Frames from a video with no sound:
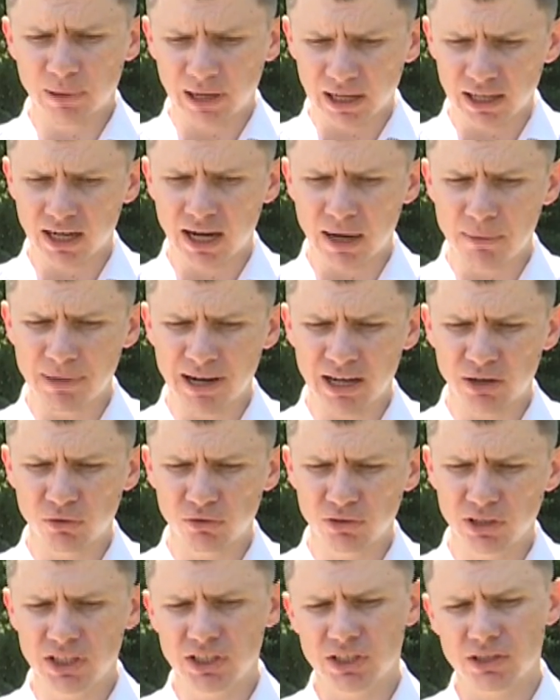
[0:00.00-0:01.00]
программа
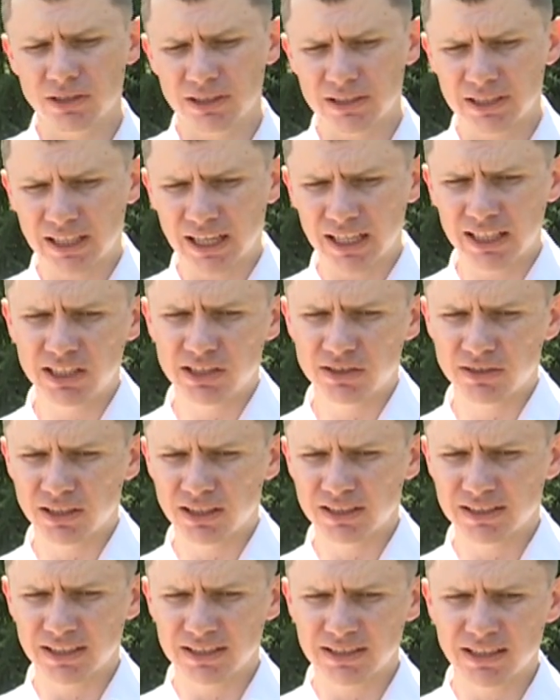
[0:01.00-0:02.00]
увеличилась и
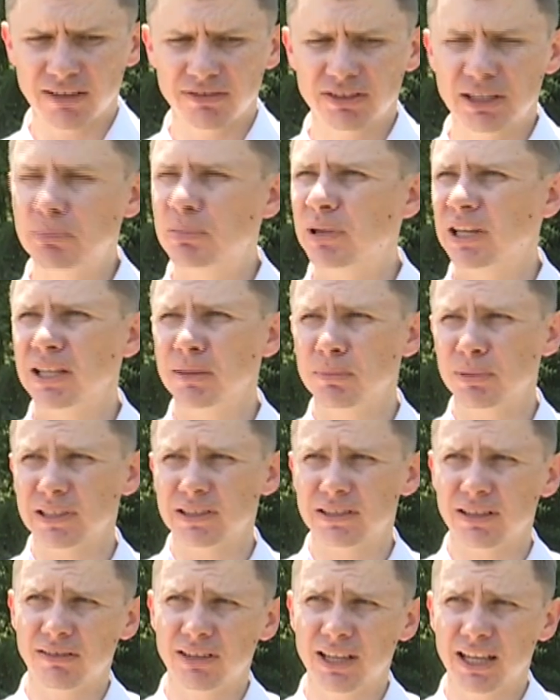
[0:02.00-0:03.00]
количественный состав, теперь не
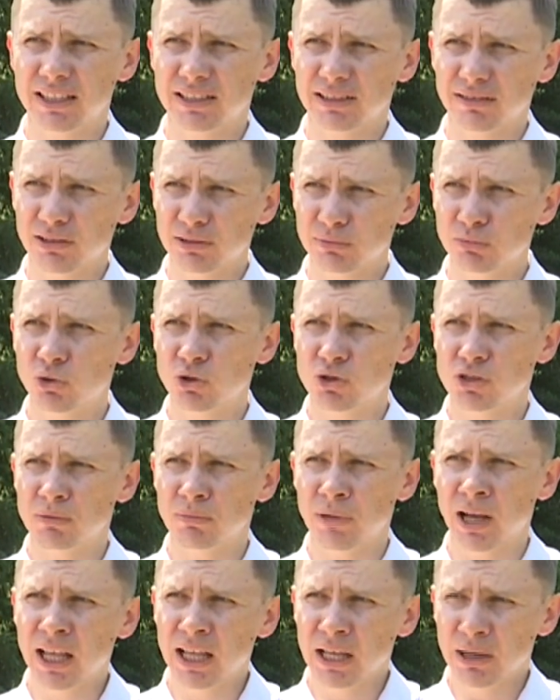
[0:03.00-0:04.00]
представляется
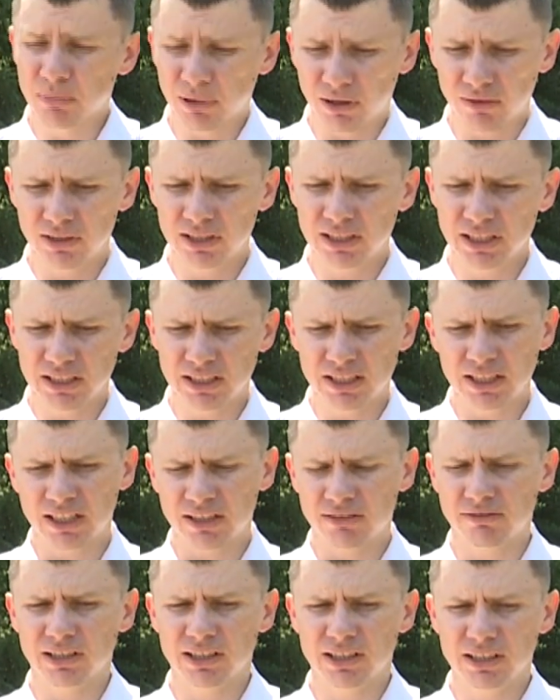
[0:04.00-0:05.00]
возможным проводить их
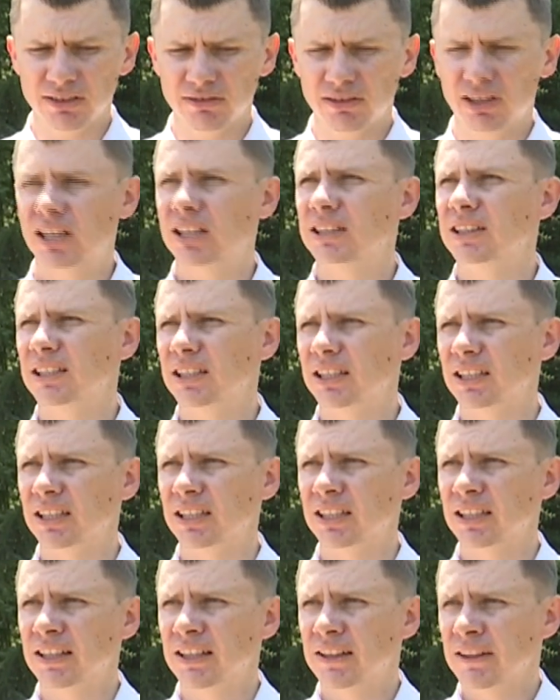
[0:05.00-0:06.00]
в одни выходные.
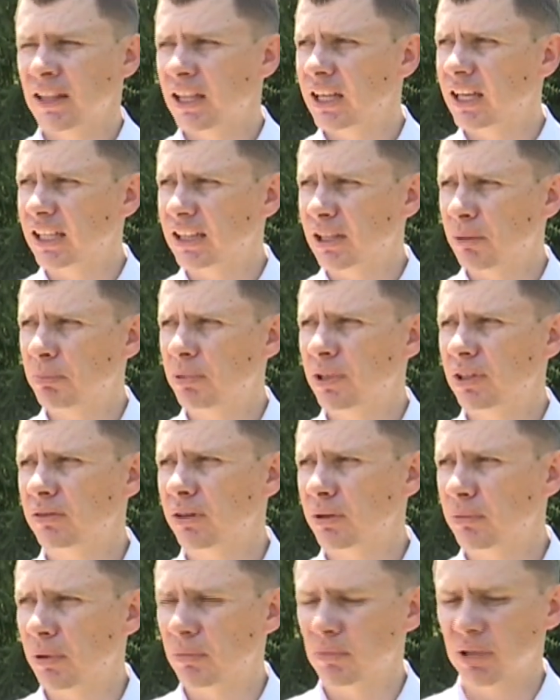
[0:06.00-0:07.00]
Это
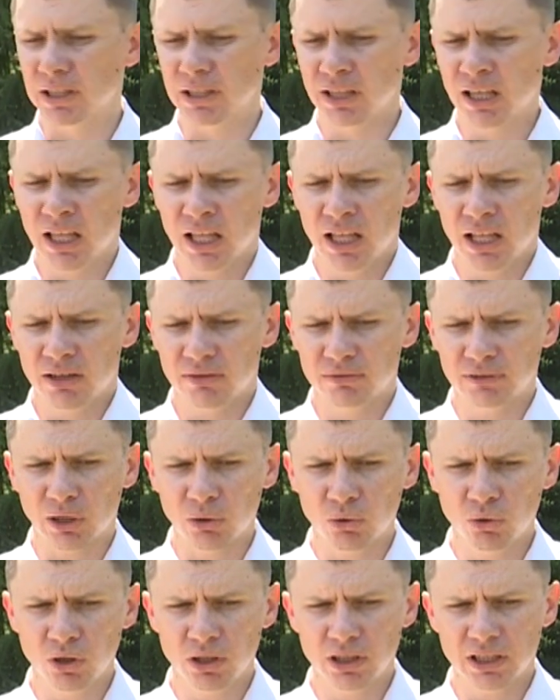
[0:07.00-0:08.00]
первый момент.
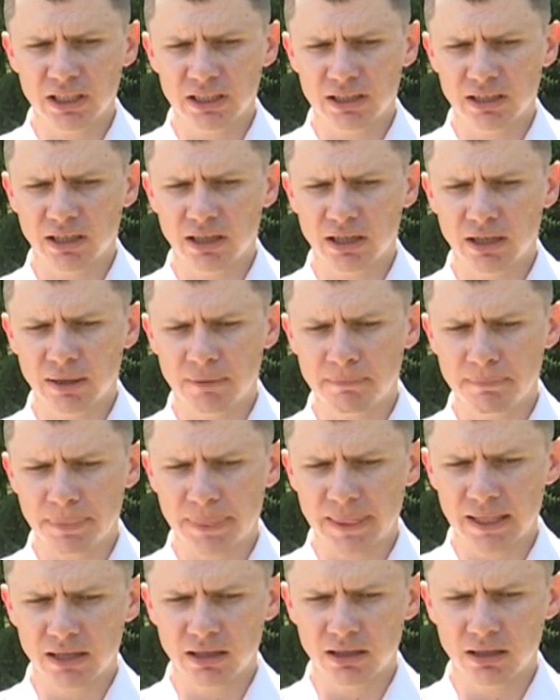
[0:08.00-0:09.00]
Второй – это
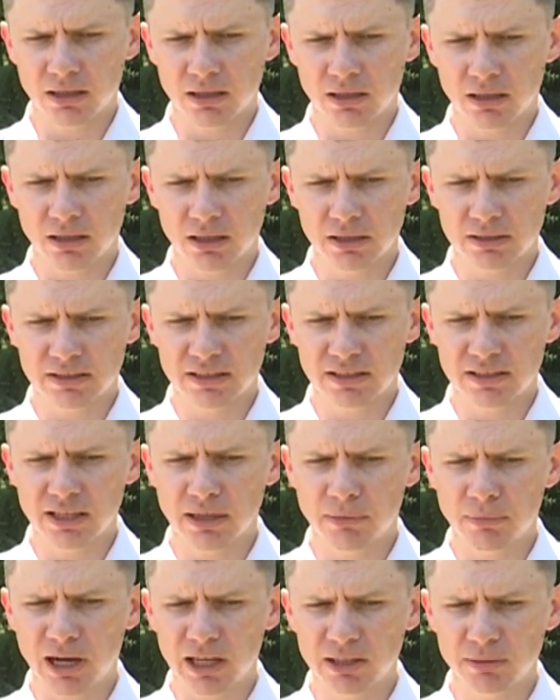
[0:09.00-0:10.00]
э,
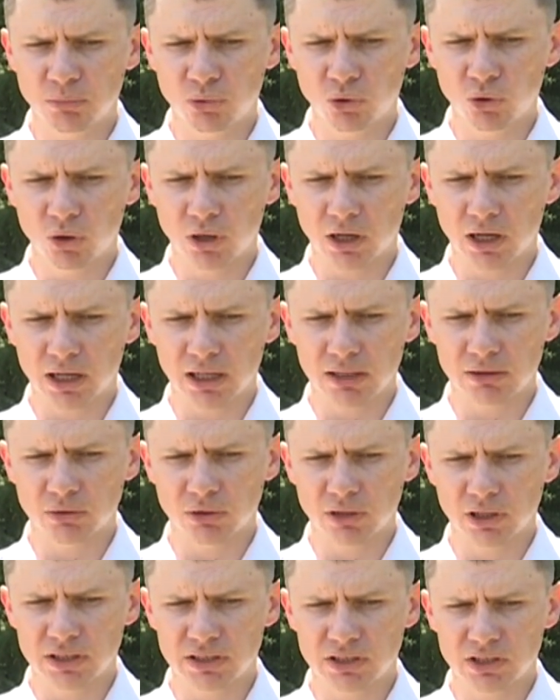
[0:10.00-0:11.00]
система отбора,
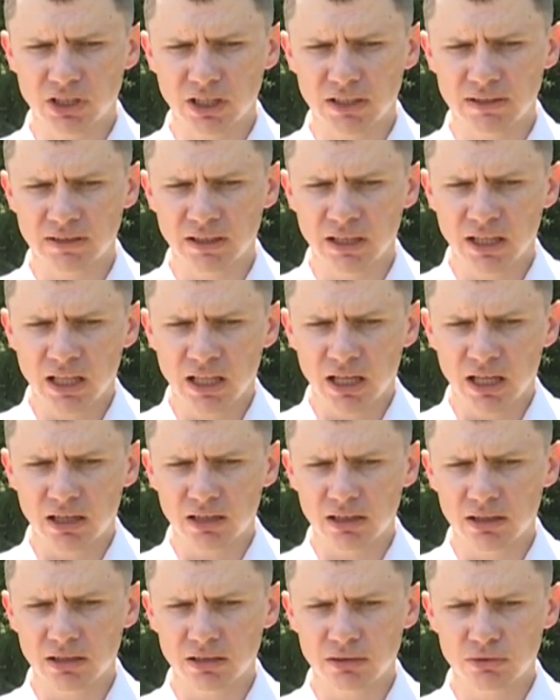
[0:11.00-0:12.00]
которая сейчас
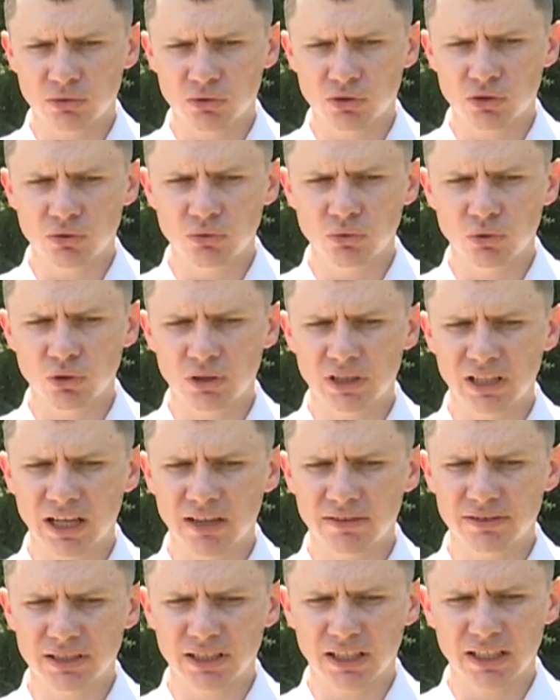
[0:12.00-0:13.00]
Э, существует
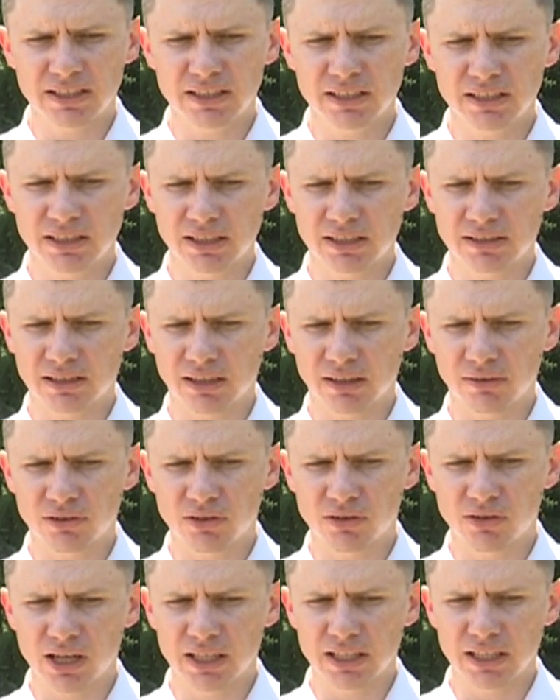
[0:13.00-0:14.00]
на всероссийских
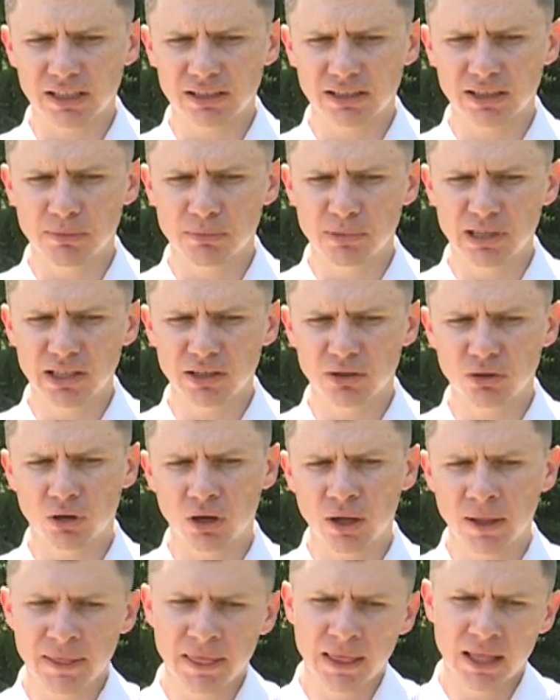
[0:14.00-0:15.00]
соревнованиях. Да, мы
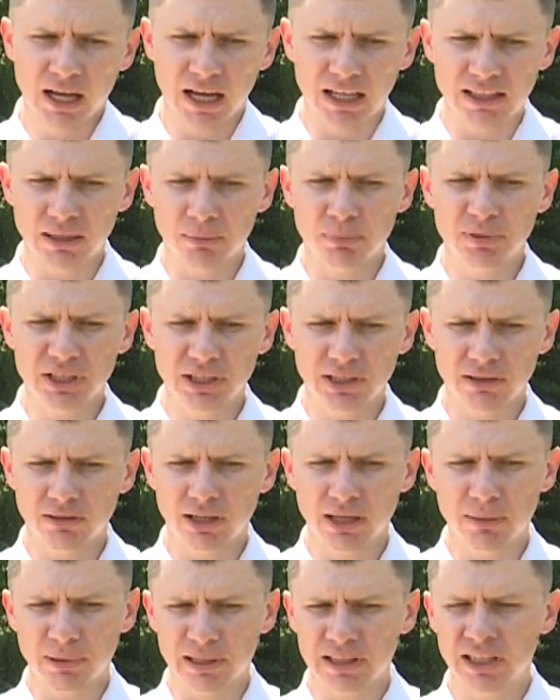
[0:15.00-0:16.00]
ее
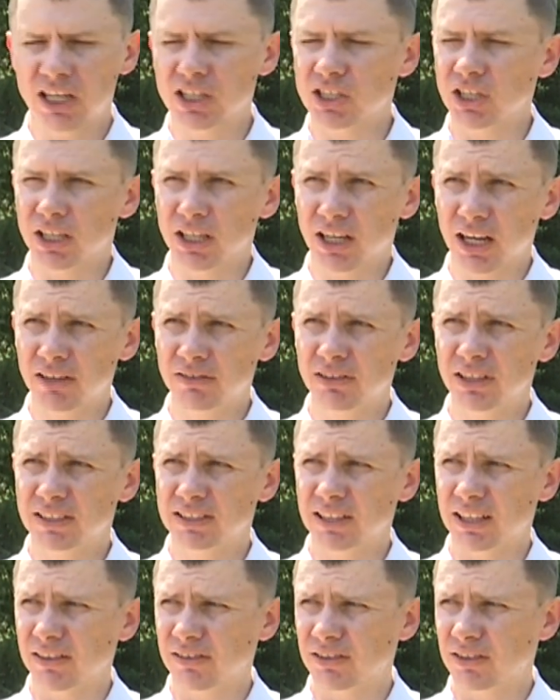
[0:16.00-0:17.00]
адаптировали под наши краевые
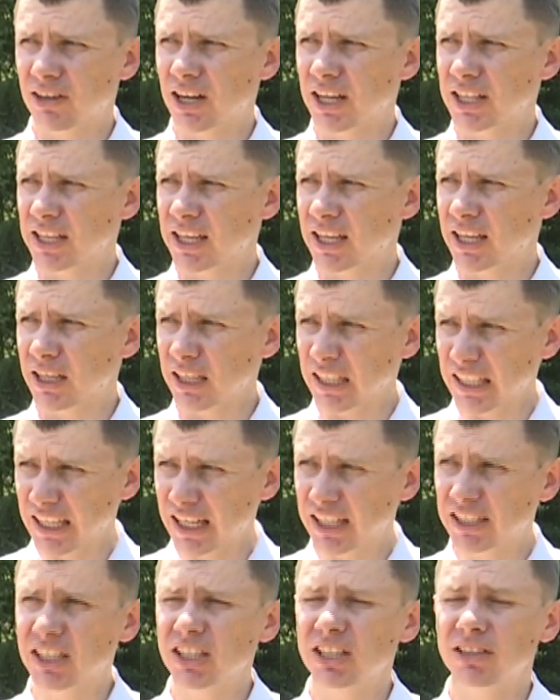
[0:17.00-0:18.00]
соревнования, и
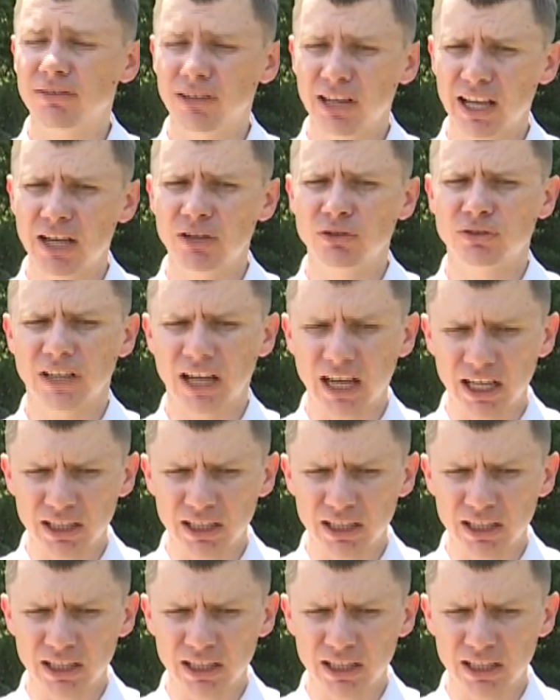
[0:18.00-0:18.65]
они являются